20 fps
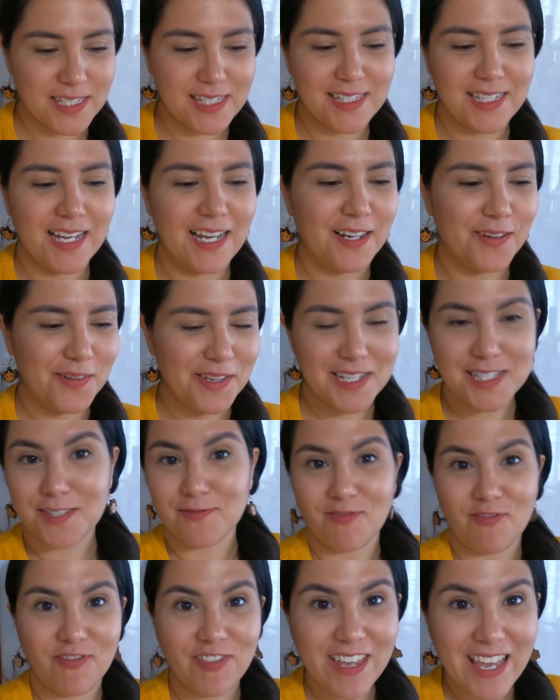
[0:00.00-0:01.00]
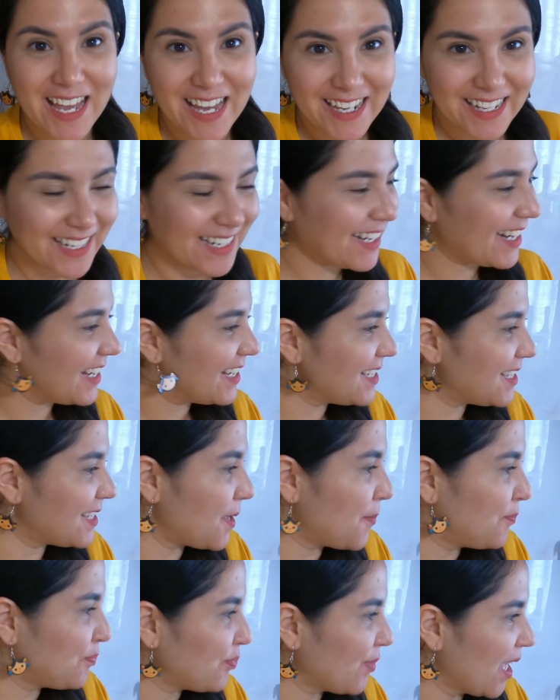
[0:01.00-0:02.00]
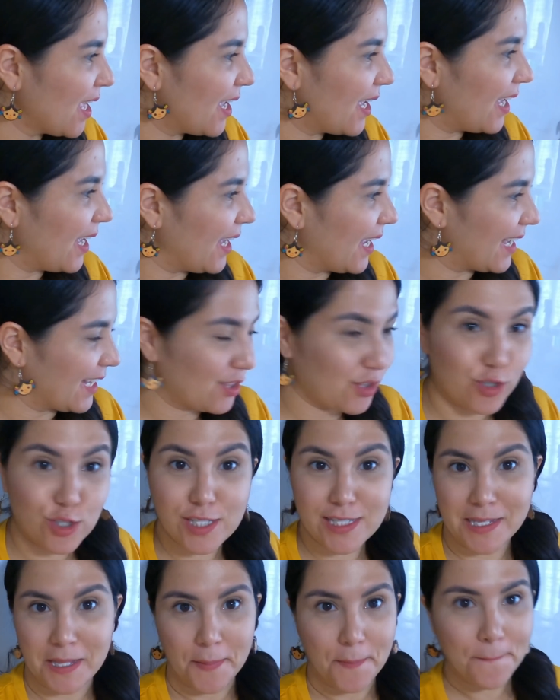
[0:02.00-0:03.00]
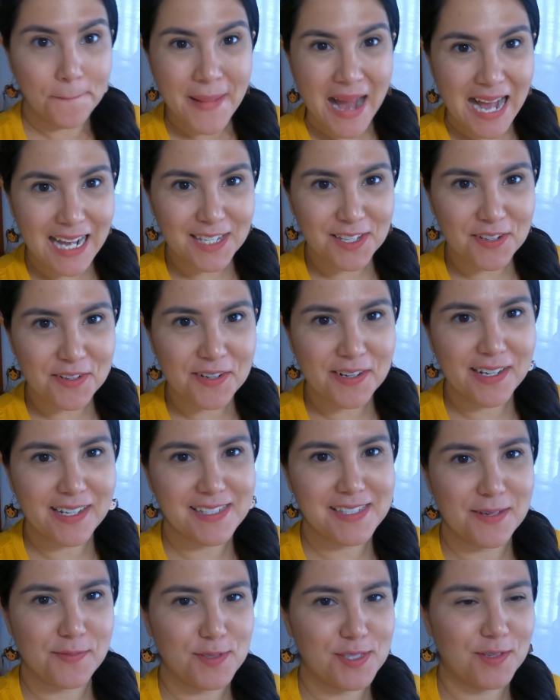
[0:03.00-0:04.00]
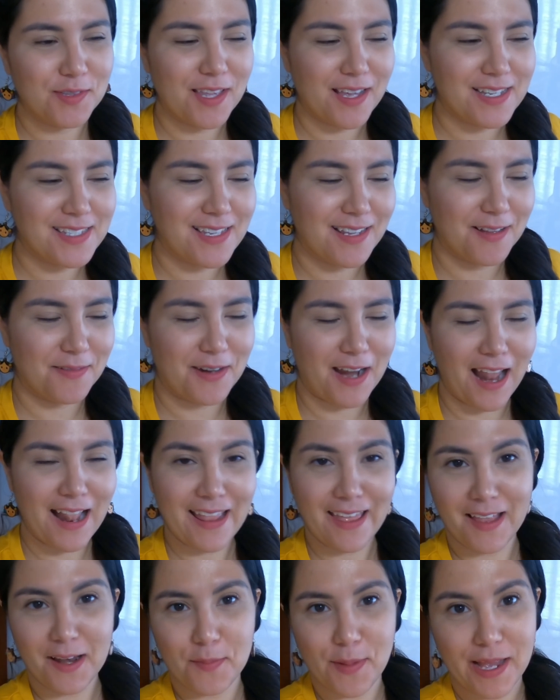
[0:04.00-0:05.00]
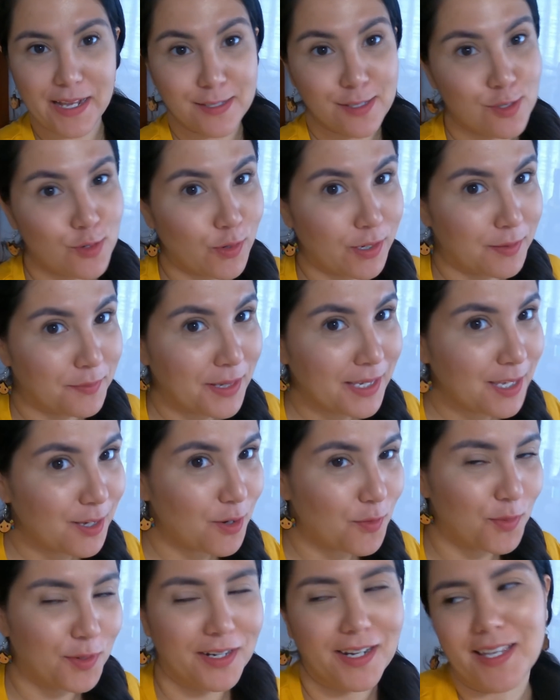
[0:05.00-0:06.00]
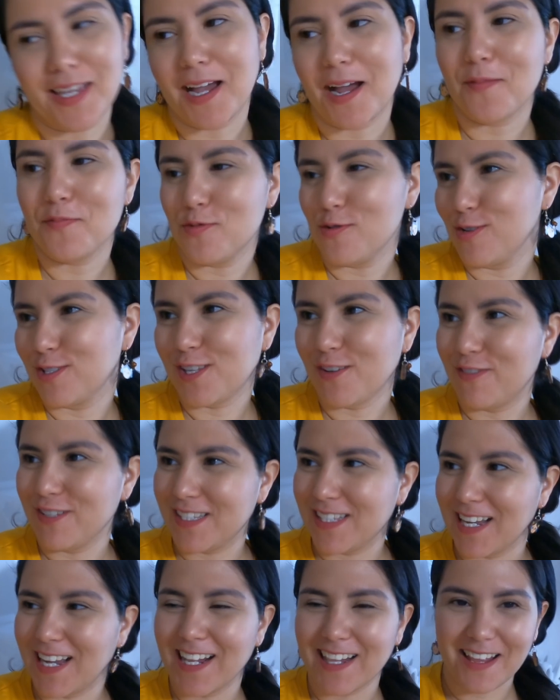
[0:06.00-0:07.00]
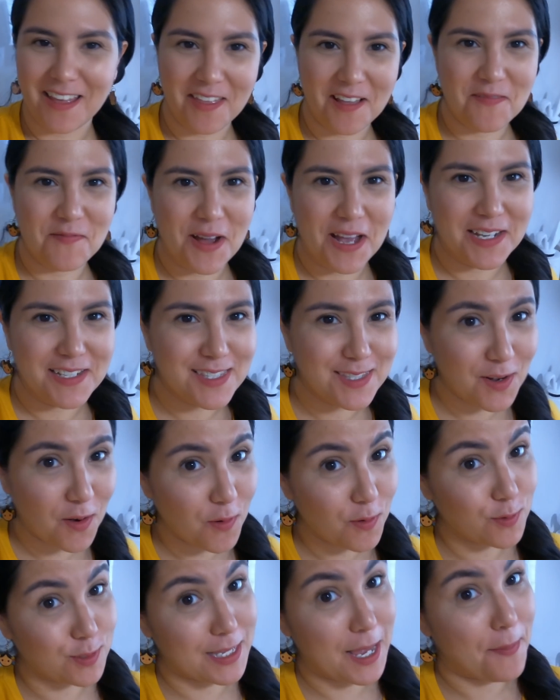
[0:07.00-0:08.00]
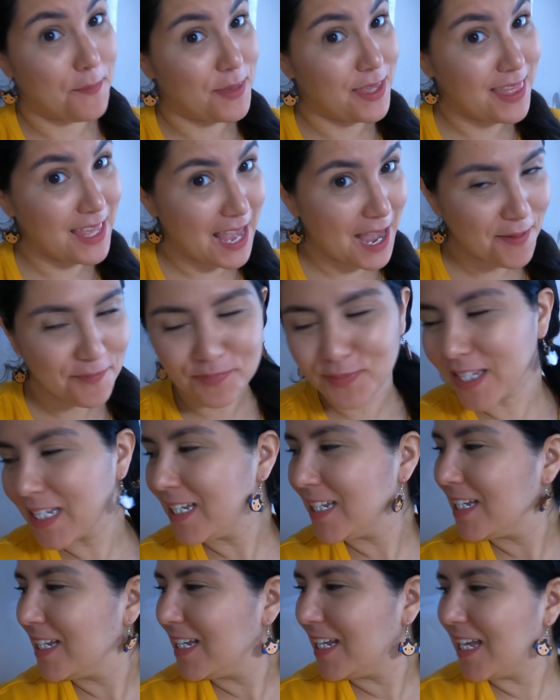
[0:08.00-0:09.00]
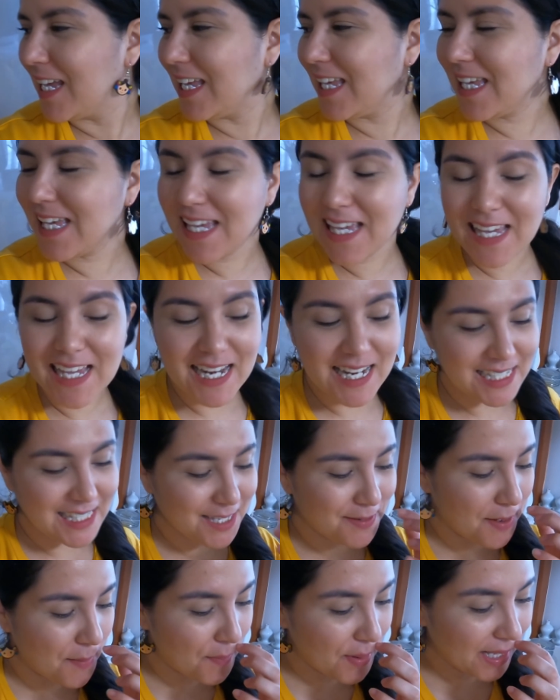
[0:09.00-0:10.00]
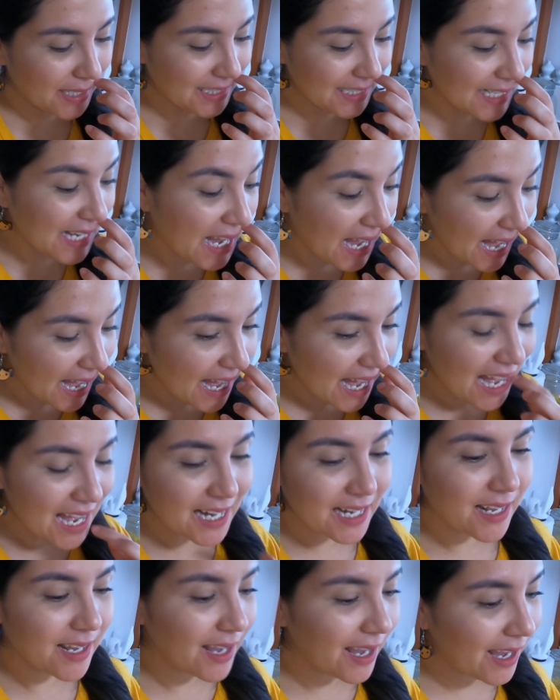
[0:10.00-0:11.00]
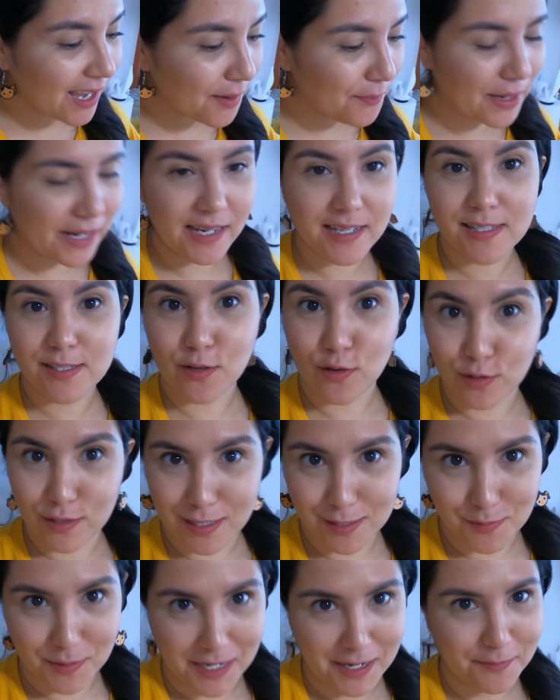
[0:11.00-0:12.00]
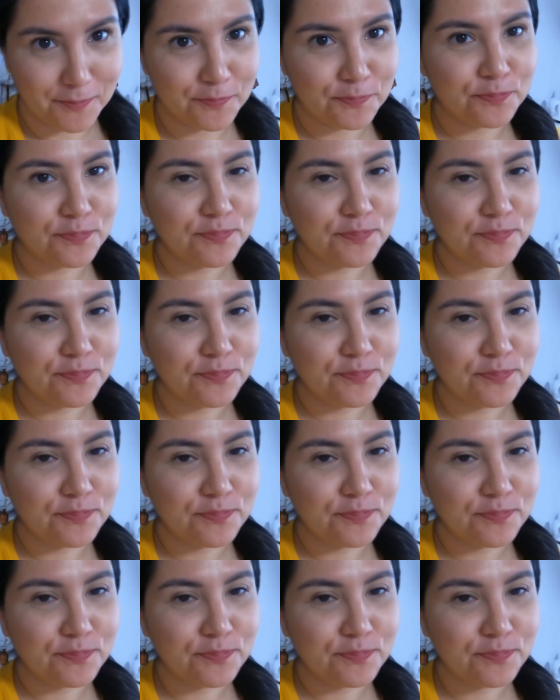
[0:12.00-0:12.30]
están? Hoy es viernes 14 eh, de mayo, estamos a un día de celebrar el Día del Maestro en México, porque aquí en Japón no se festeja el Día del Maestro, o sea, mi día. Y les iba a platicar que varias cosas, miren.